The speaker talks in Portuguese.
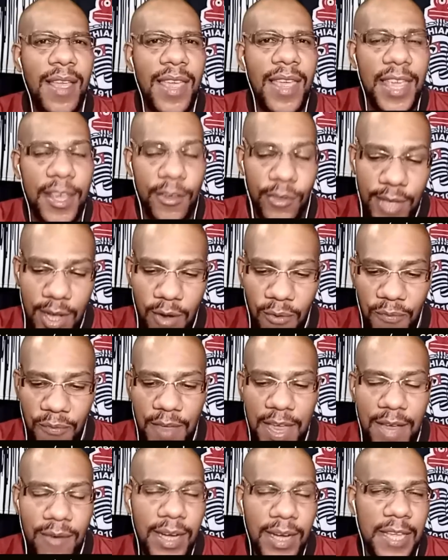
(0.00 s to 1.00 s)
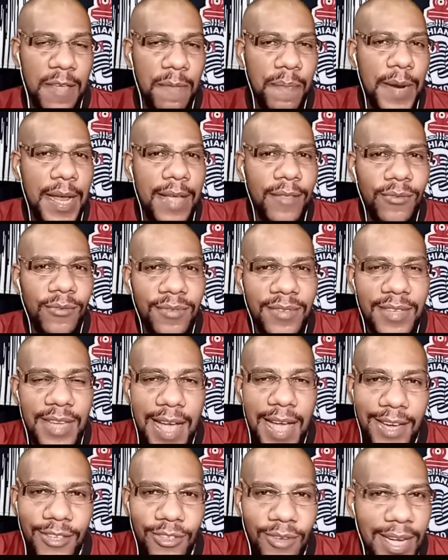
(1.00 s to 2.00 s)
Eu não venho aqui para
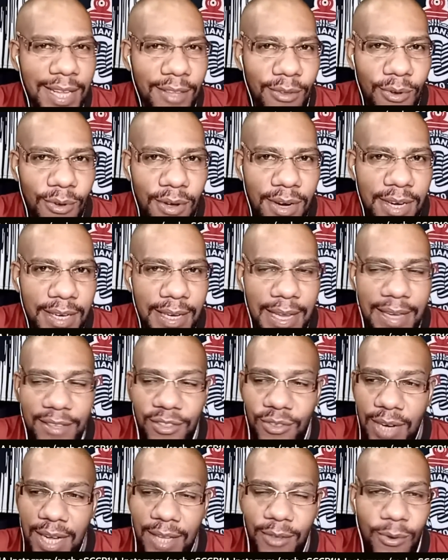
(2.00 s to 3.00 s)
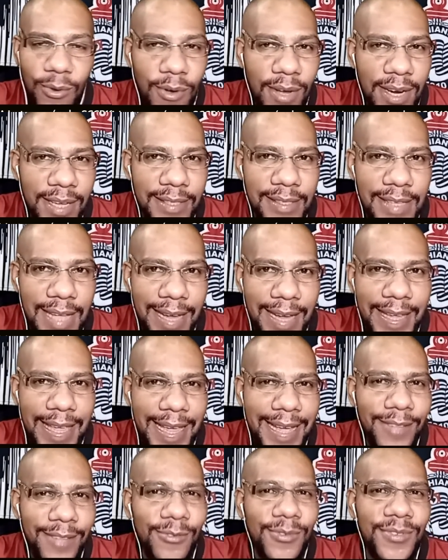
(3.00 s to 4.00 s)
anunciar jogador, né? jogadoras, né?
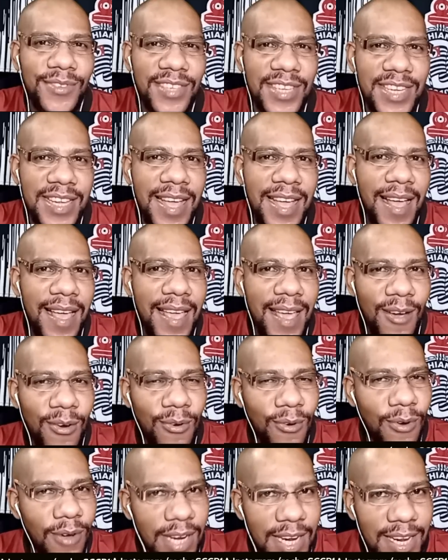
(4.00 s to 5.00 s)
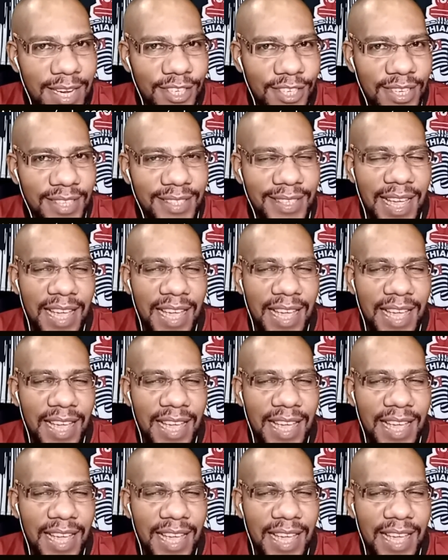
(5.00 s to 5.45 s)
Quem anuncia é o Corinthians.